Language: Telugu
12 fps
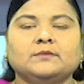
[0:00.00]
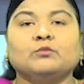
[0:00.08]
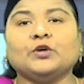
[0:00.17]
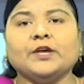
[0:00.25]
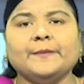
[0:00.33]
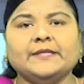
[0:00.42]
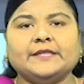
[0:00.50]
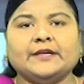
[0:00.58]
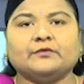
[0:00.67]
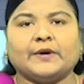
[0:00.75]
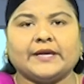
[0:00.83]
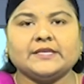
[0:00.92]

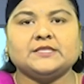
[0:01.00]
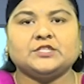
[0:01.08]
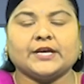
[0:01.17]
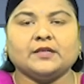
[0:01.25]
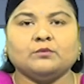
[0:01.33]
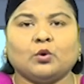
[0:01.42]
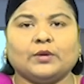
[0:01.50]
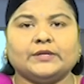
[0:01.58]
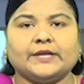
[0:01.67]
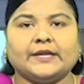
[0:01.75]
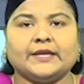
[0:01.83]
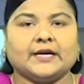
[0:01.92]
ముఖ్యమంత్రి వైఎస్
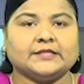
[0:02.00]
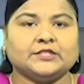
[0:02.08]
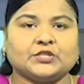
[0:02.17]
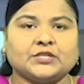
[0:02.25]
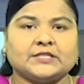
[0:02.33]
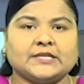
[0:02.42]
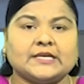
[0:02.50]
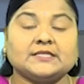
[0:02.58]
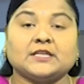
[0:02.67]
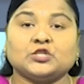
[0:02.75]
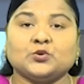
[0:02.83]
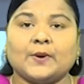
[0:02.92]
జగన్మోహన్ రెడ్డి అధ్యక్షతన
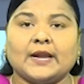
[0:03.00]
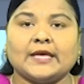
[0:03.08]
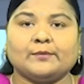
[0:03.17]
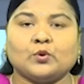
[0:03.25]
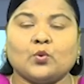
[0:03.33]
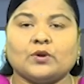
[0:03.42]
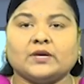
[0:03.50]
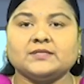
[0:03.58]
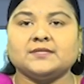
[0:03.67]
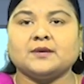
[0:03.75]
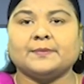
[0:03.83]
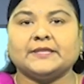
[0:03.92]
సచివాలయంలో
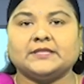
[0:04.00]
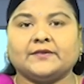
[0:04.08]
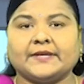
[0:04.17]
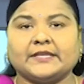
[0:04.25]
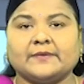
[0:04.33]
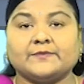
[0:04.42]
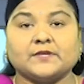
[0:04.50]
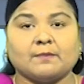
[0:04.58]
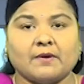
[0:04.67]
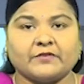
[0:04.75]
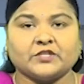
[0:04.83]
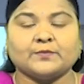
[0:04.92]
రాష్ట్ర మంత్రివర్గం
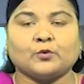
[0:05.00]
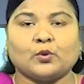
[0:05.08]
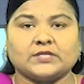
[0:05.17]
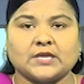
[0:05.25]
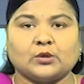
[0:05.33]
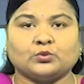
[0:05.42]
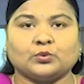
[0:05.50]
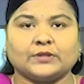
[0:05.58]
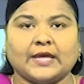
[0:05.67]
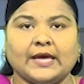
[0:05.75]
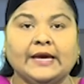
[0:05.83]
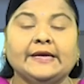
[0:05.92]
సమావేశం
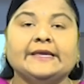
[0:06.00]
కొనసాగుతోంది